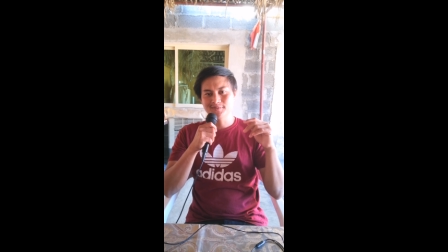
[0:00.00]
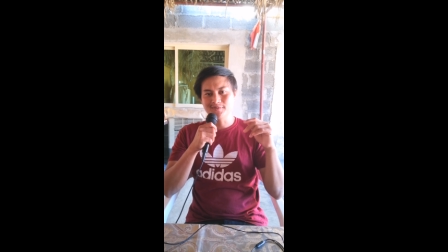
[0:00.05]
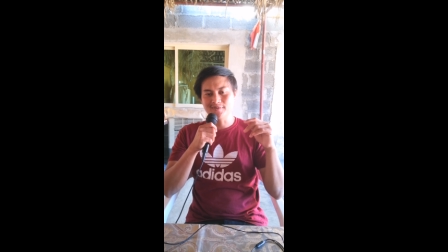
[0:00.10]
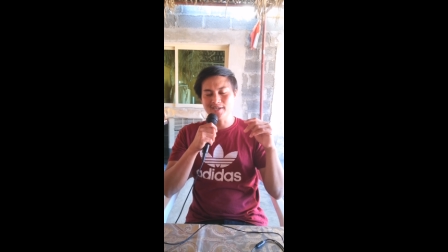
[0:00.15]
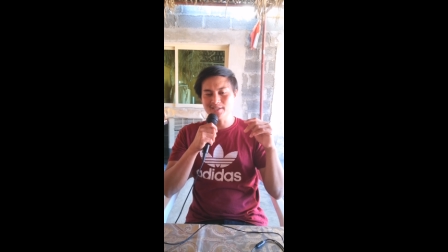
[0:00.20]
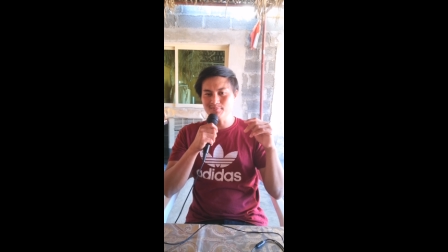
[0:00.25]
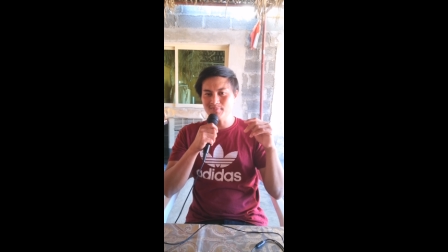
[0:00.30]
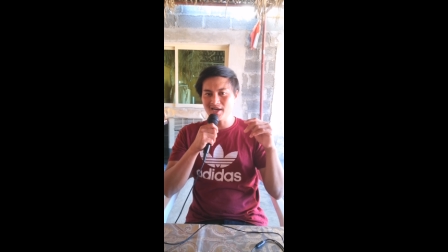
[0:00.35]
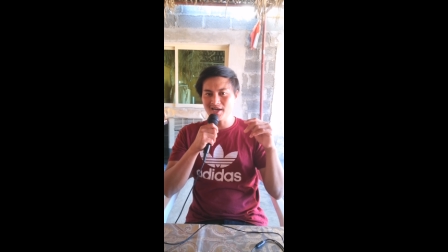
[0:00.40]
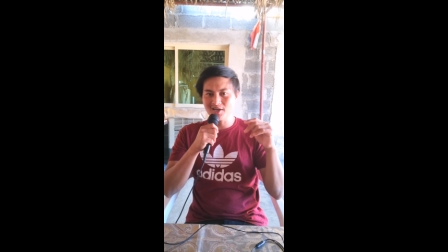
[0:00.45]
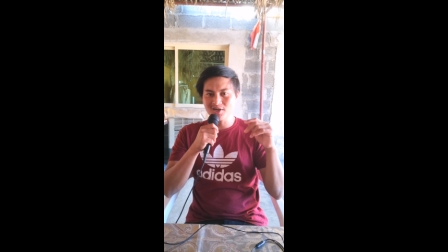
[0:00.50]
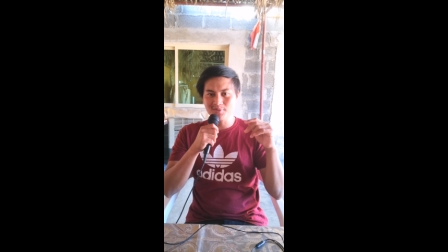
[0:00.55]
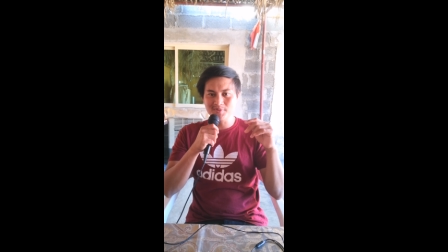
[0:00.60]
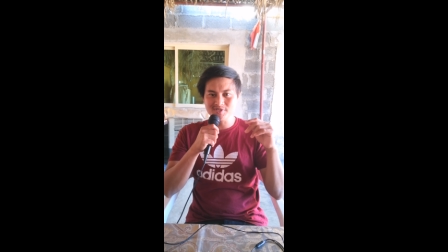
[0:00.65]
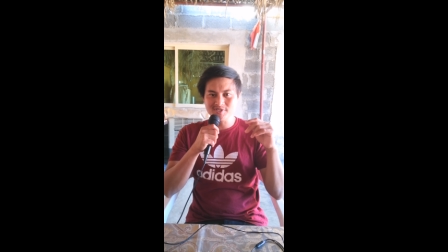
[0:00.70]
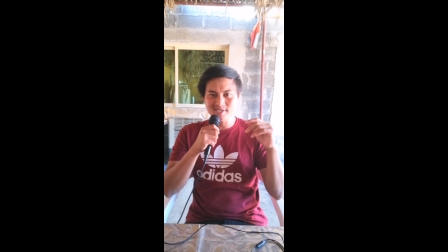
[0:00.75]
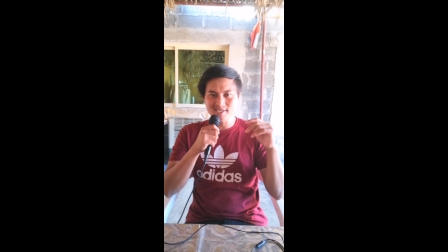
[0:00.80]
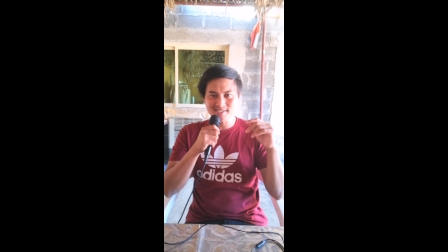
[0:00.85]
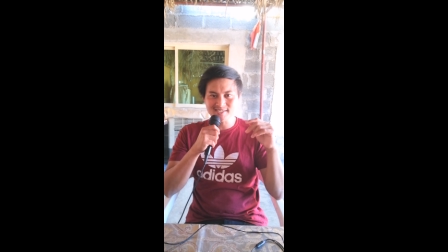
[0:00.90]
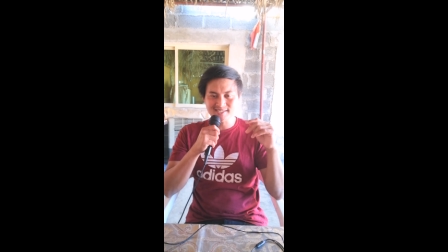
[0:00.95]
Right mga
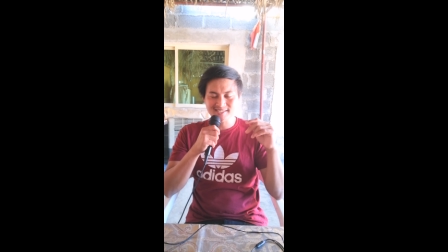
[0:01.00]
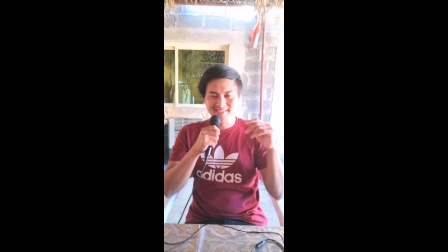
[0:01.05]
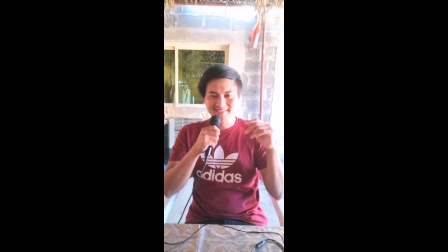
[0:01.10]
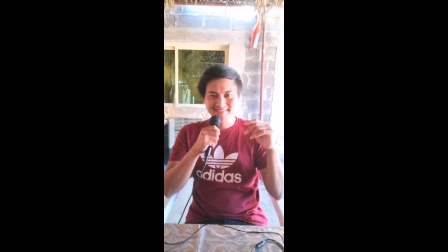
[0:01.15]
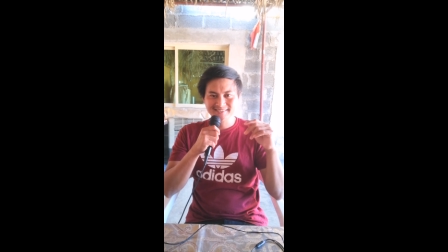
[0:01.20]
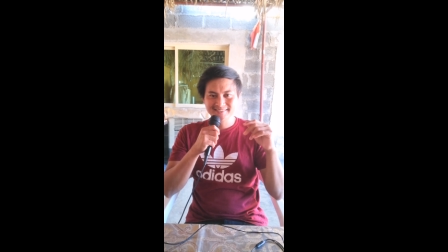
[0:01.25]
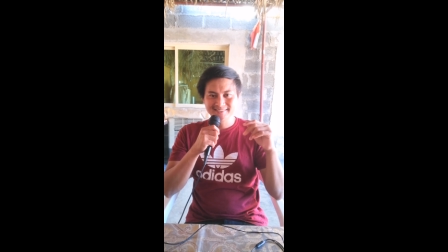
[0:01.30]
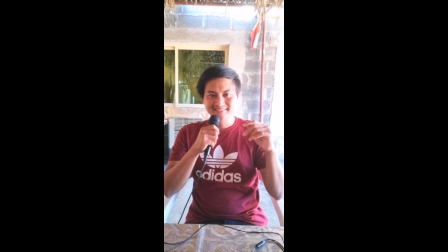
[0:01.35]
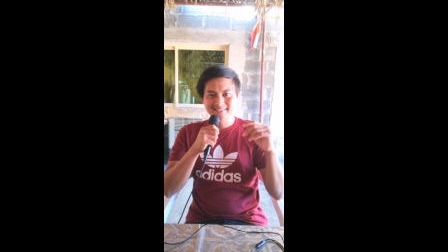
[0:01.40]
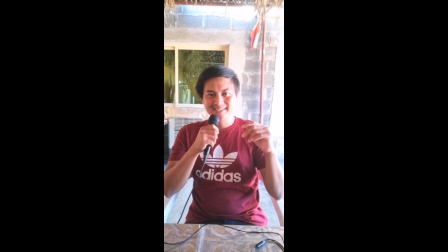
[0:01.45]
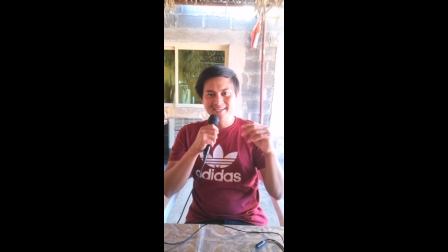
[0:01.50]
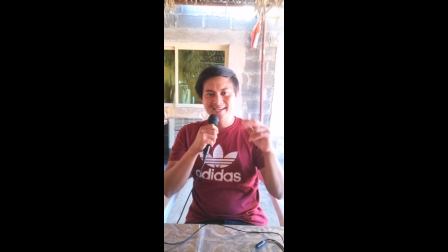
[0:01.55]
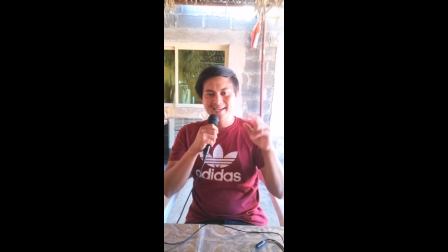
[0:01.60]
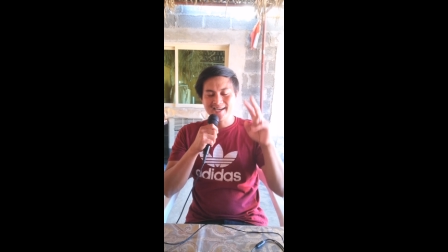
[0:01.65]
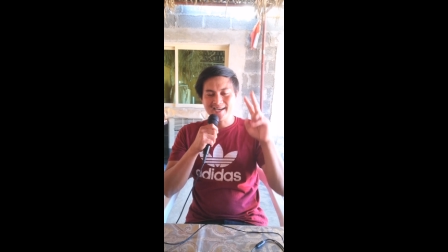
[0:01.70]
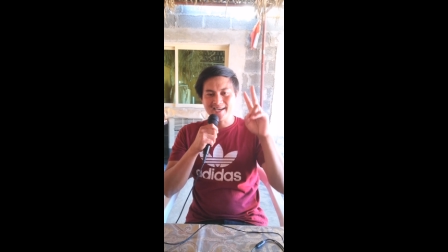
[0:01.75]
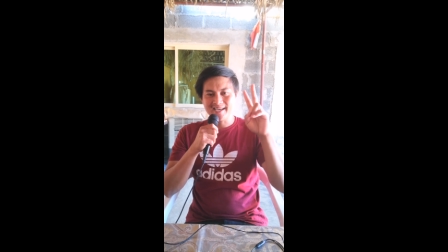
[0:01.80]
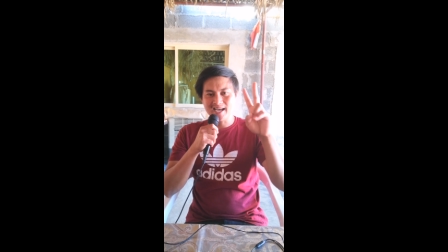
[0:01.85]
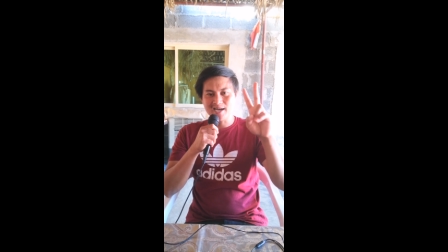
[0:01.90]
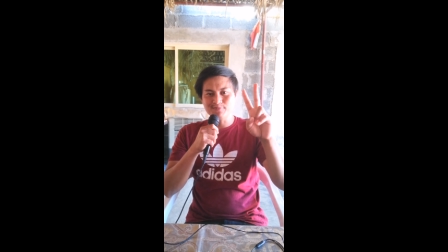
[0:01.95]
overseas?
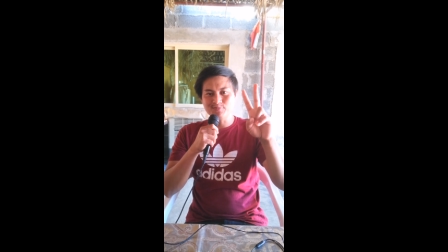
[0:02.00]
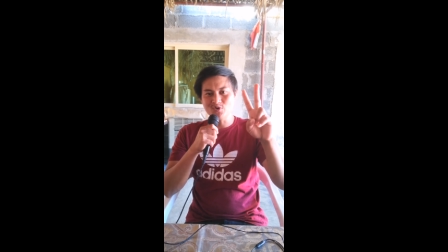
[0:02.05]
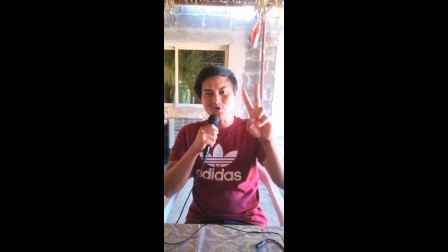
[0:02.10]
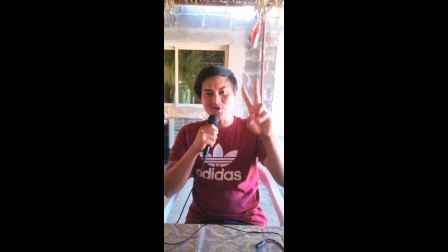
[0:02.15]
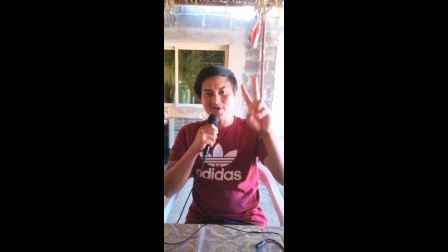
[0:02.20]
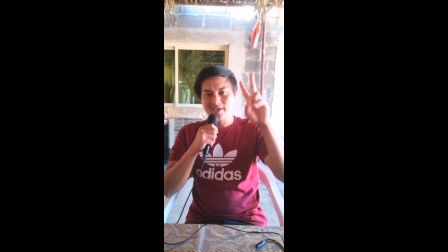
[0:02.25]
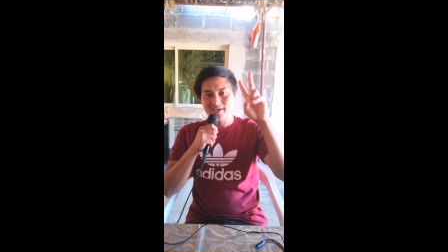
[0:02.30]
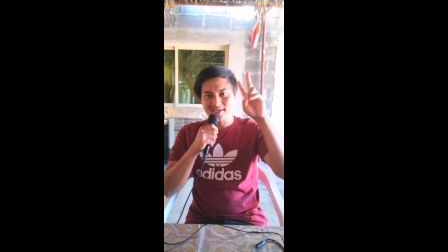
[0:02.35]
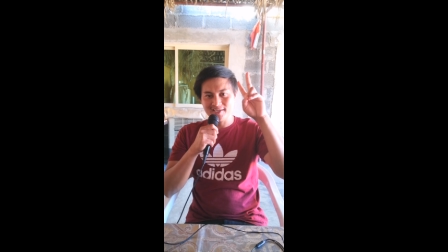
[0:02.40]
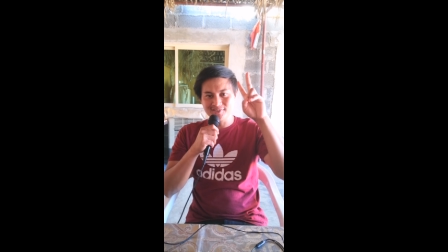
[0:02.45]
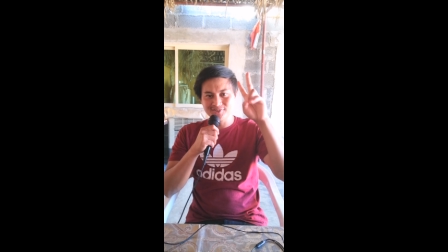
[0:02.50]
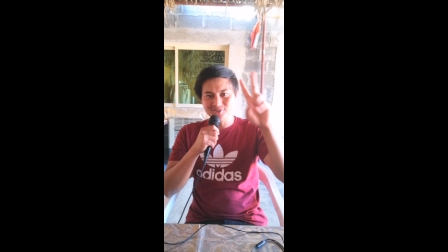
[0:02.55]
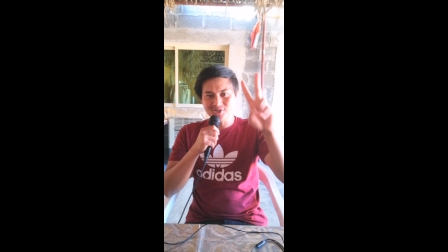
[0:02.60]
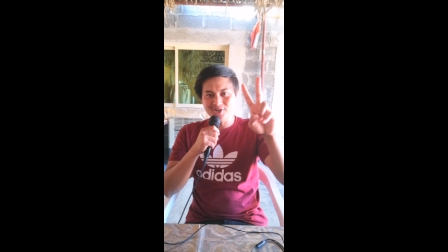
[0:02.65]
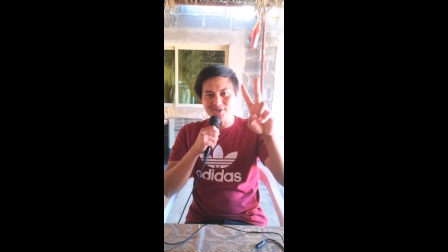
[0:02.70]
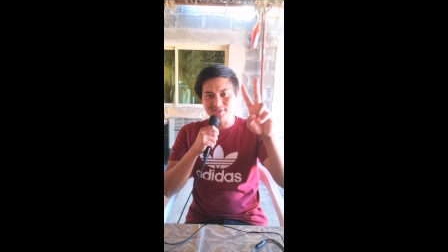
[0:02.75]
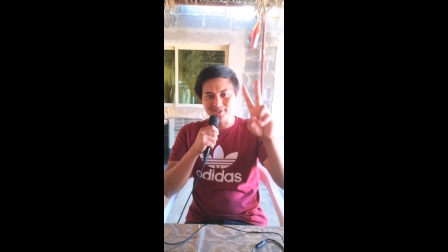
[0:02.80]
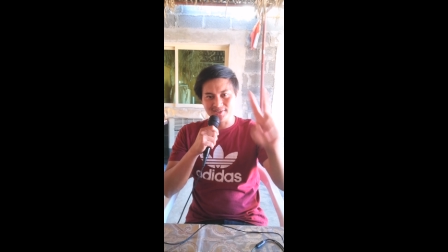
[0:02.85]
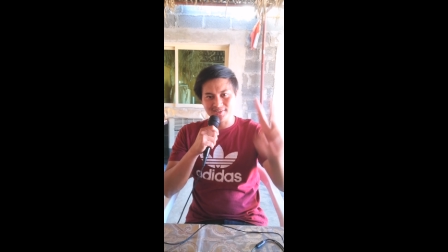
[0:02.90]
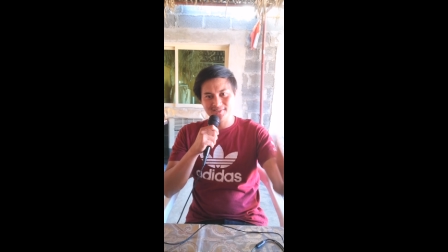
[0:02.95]
Kaya po,
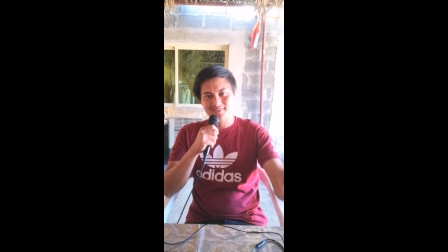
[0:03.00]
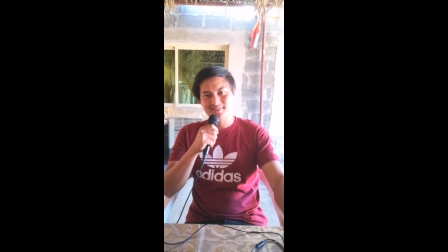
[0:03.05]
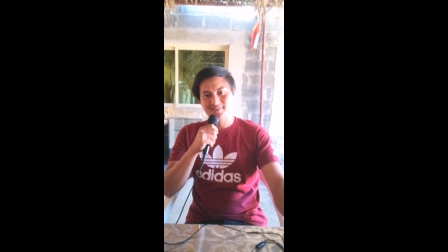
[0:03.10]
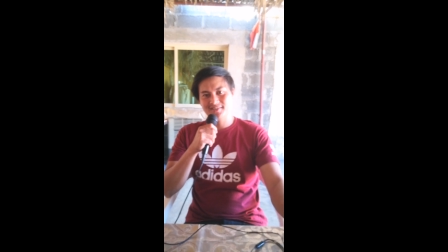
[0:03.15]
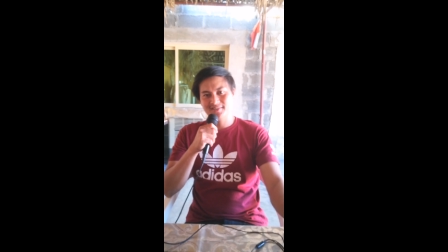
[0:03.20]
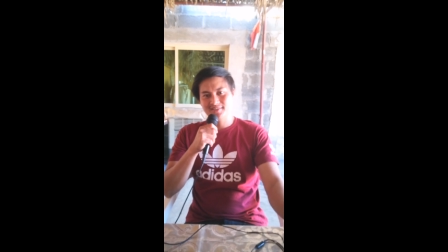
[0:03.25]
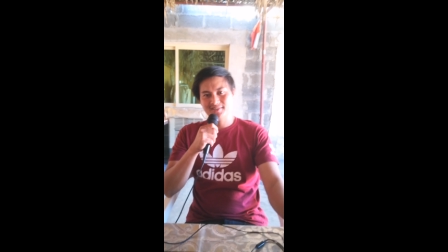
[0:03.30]
enjoy!